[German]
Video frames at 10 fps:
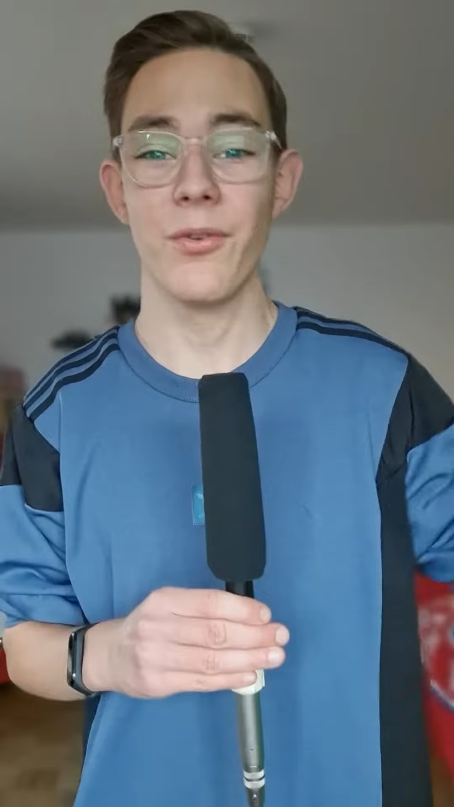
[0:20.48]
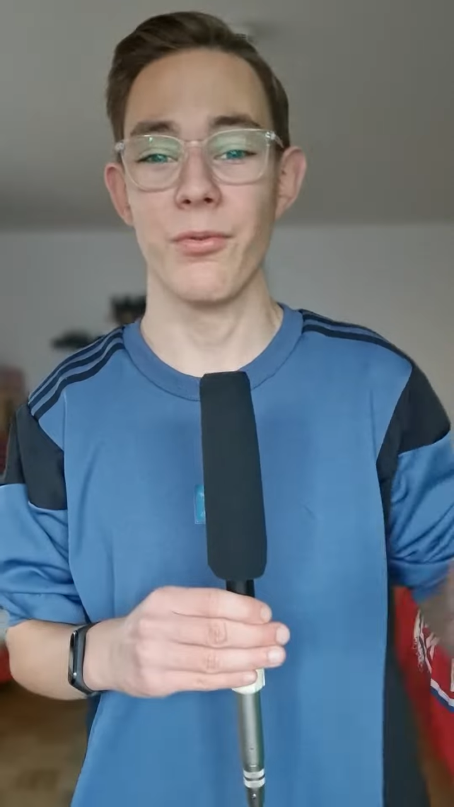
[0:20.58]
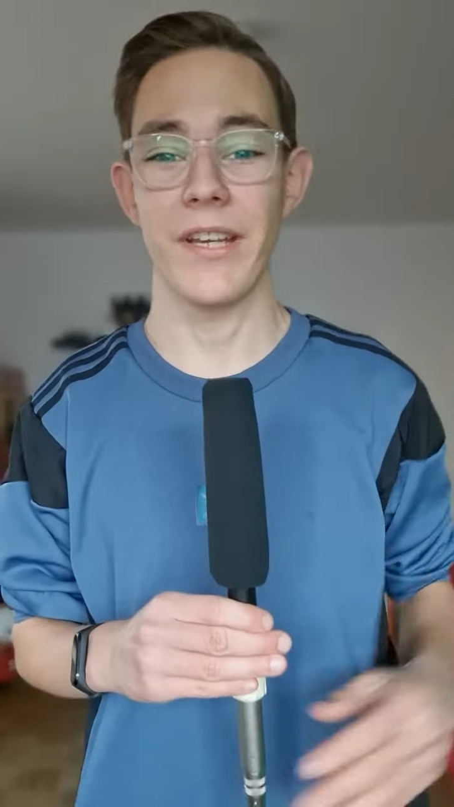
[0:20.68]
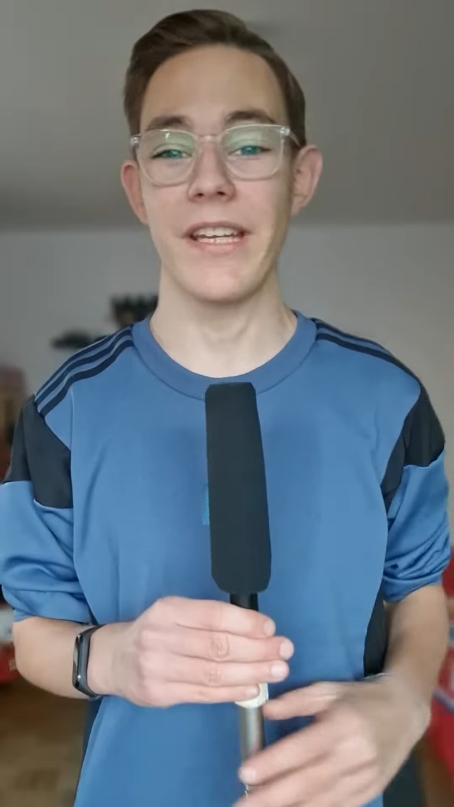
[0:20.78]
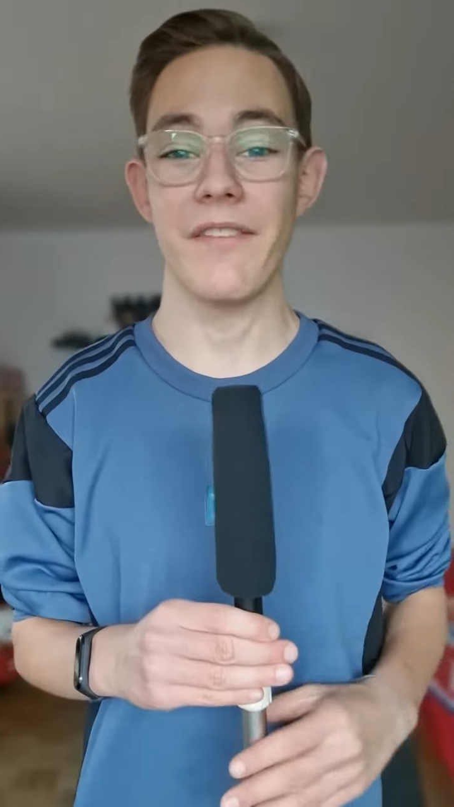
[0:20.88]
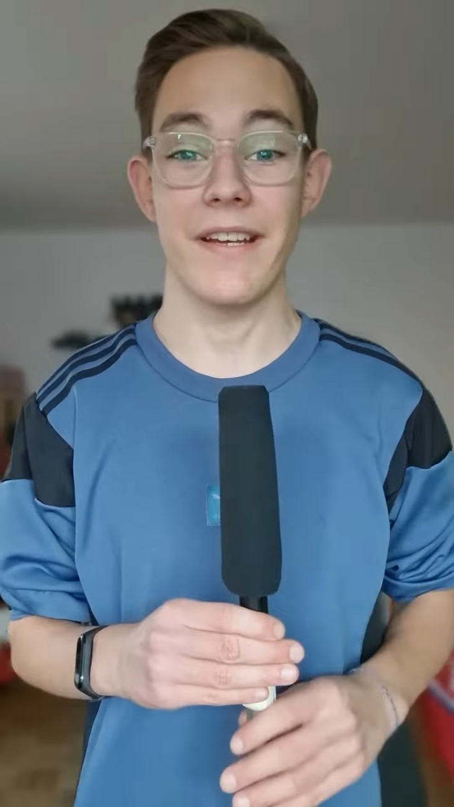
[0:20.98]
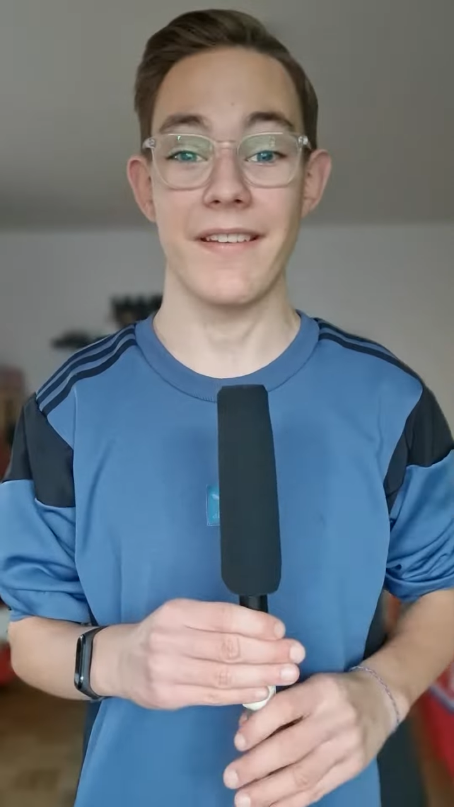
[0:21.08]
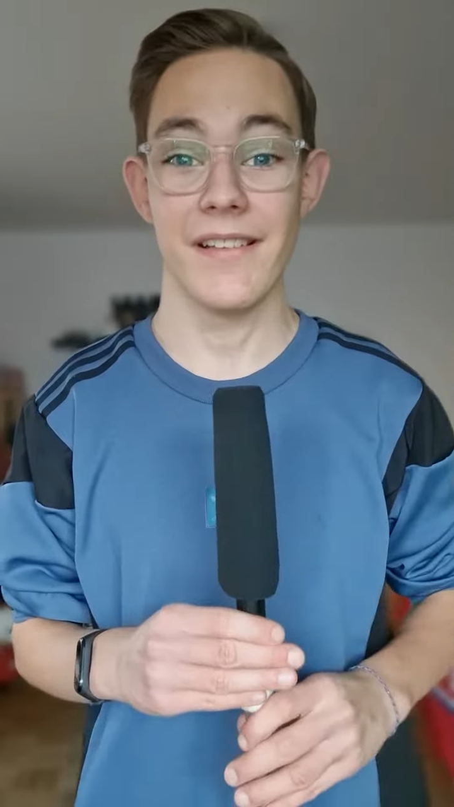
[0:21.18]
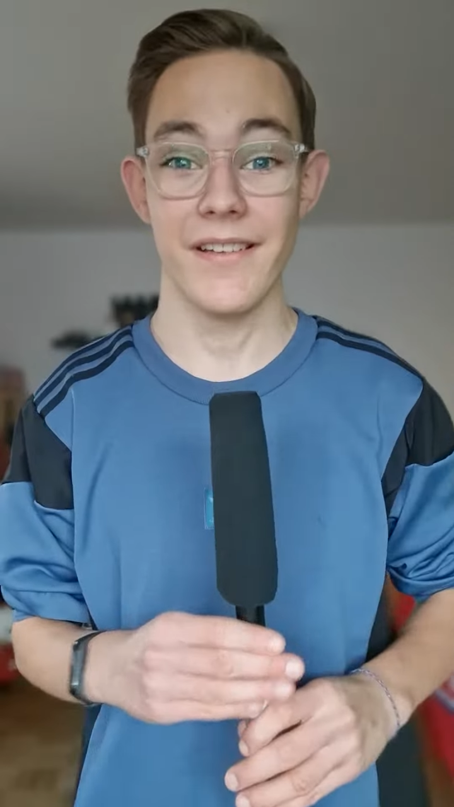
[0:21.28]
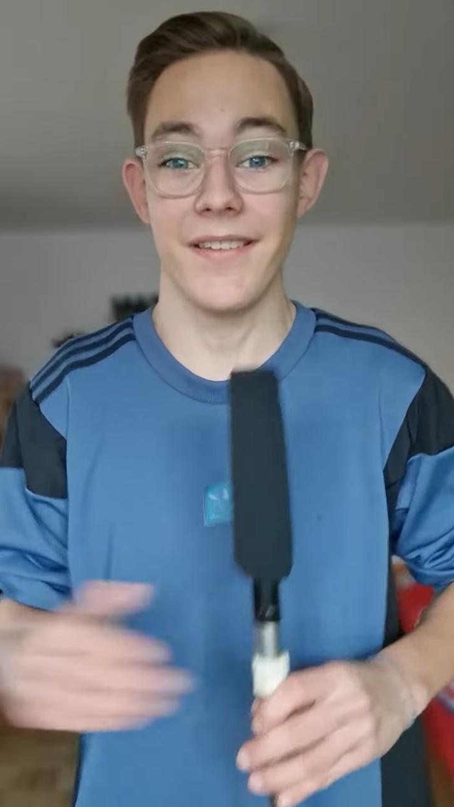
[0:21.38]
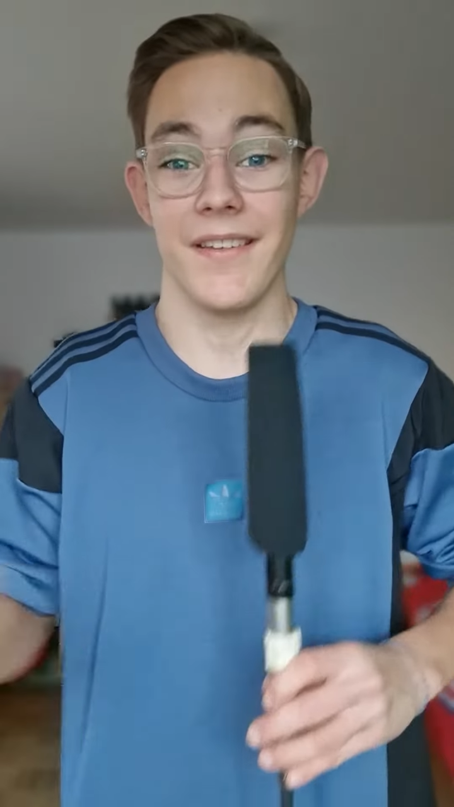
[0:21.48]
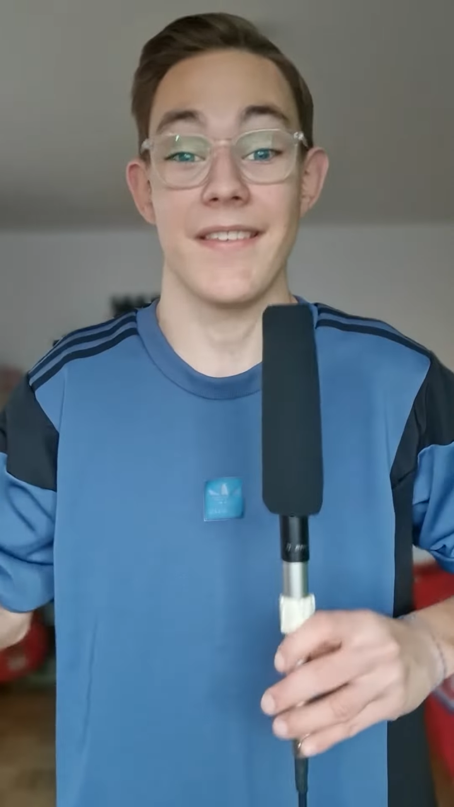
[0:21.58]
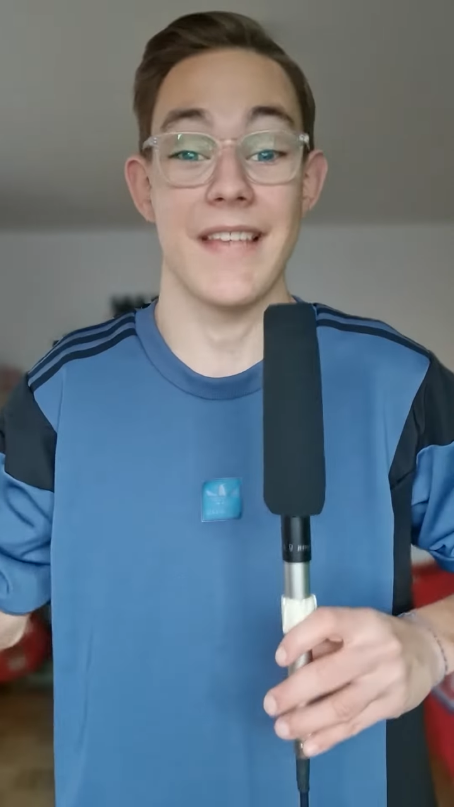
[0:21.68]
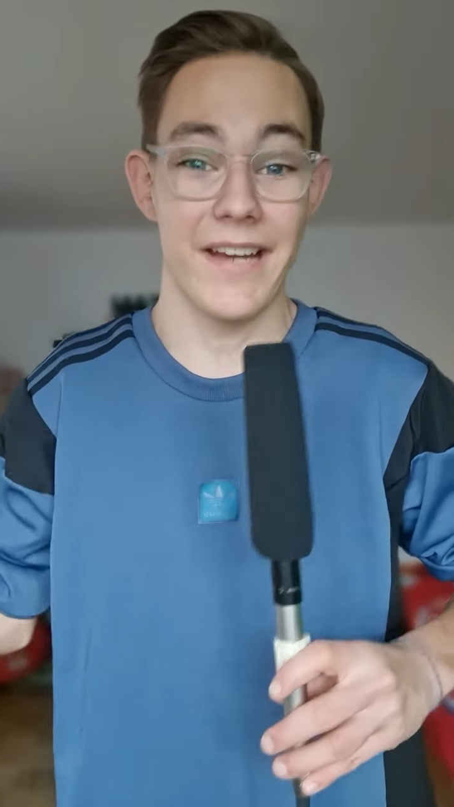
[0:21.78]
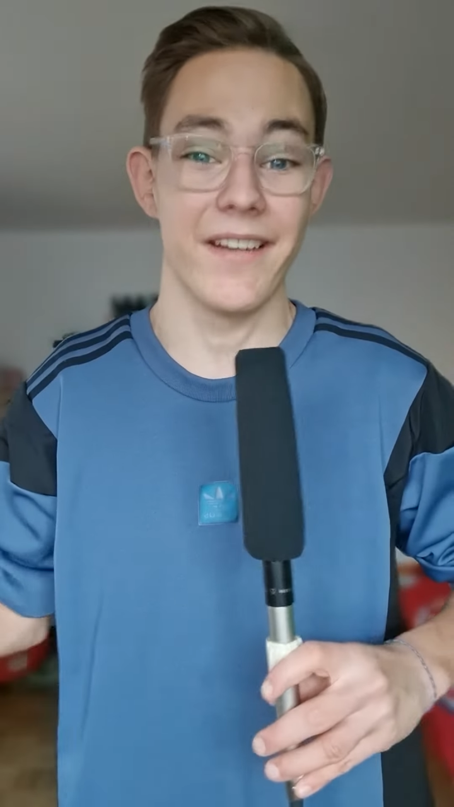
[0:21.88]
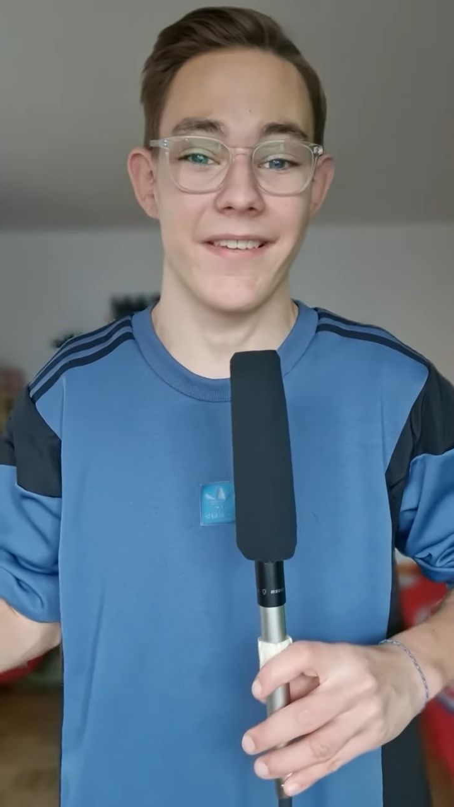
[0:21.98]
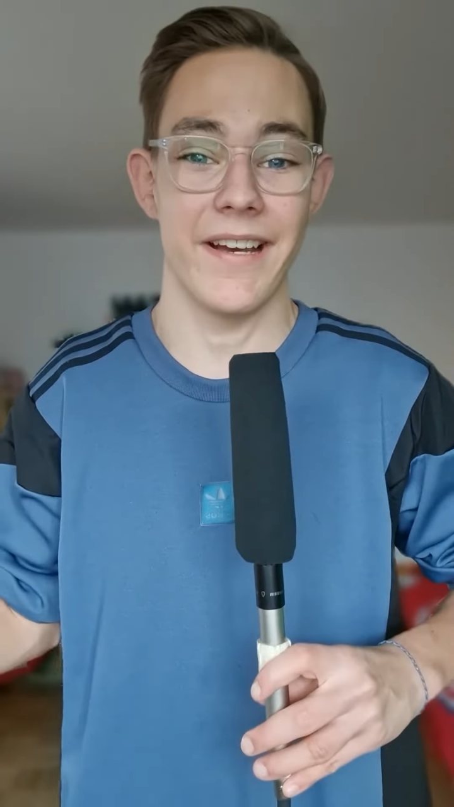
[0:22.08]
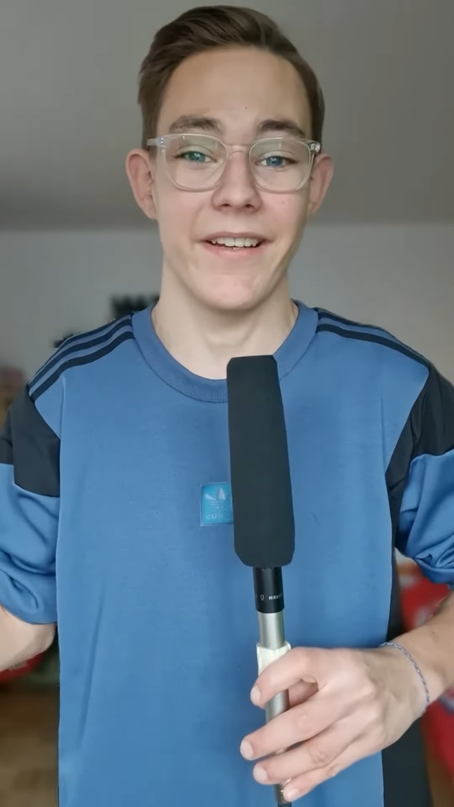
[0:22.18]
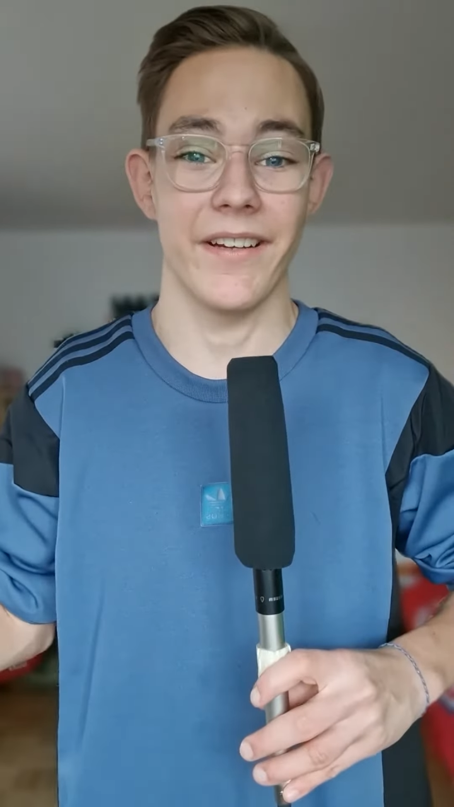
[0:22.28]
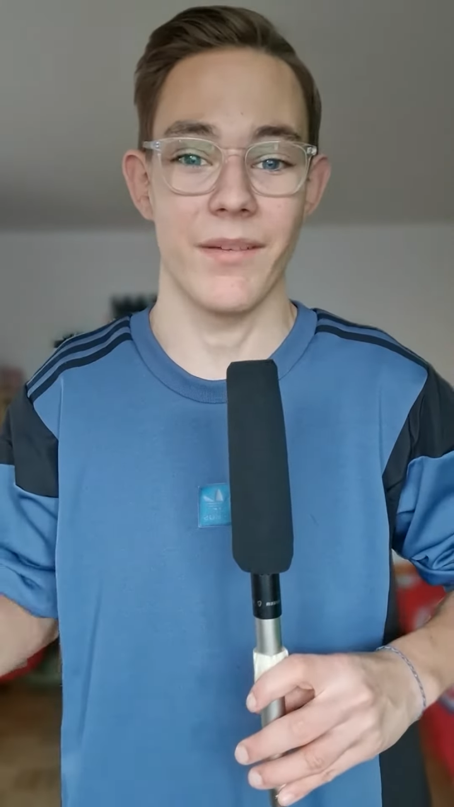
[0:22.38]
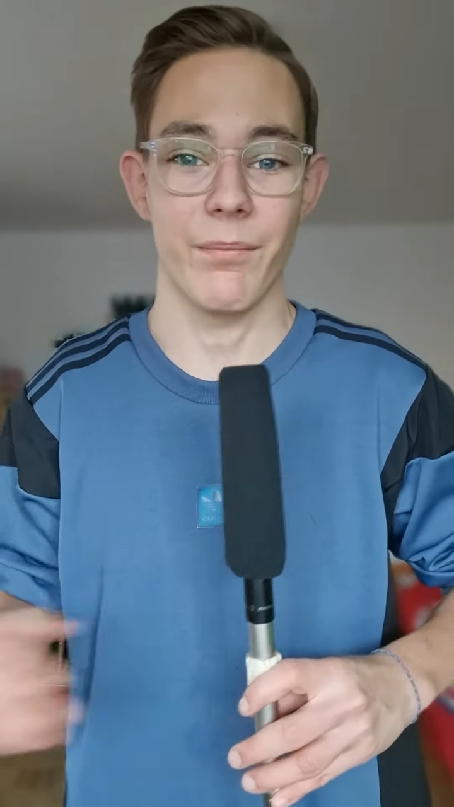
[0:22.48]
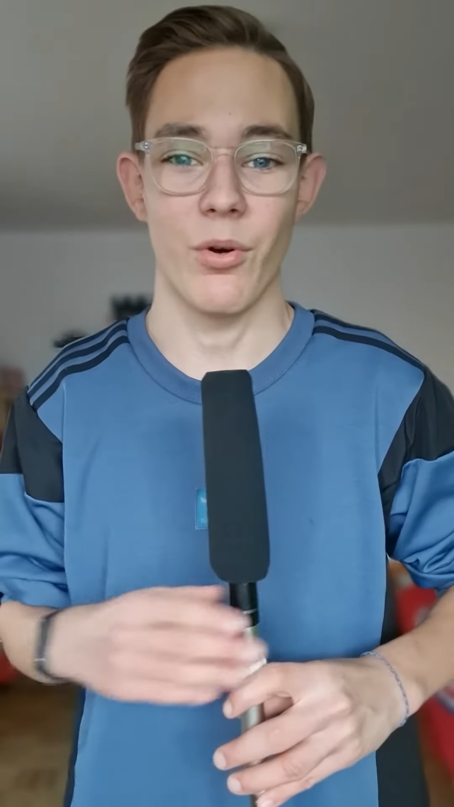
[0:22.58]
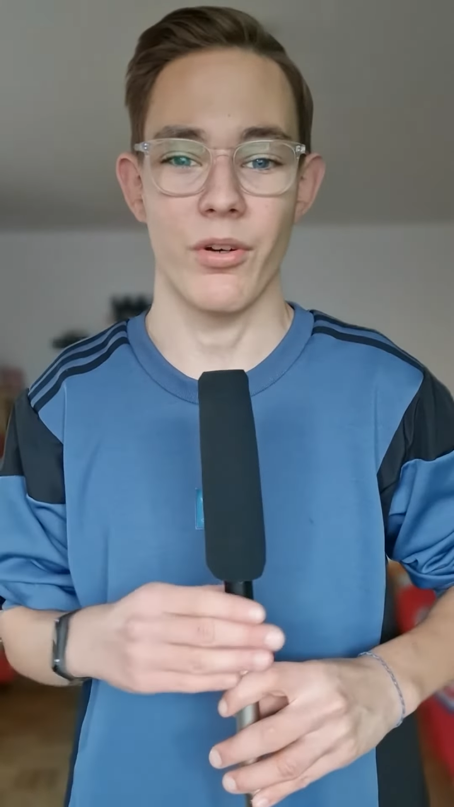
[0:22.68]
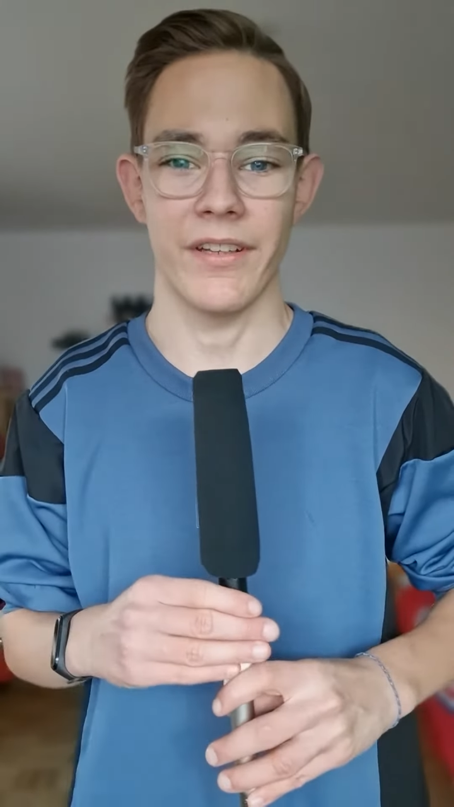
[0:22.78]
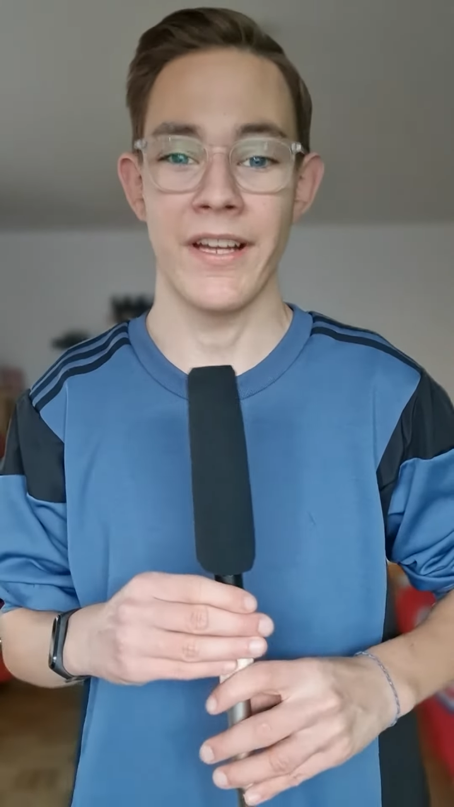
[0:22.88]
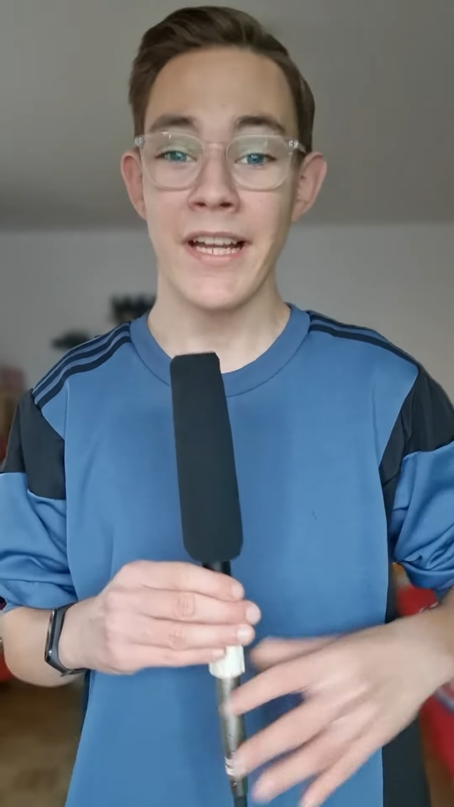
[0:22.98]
Turin gewechselt ist, ist seine Zeit angebrochen.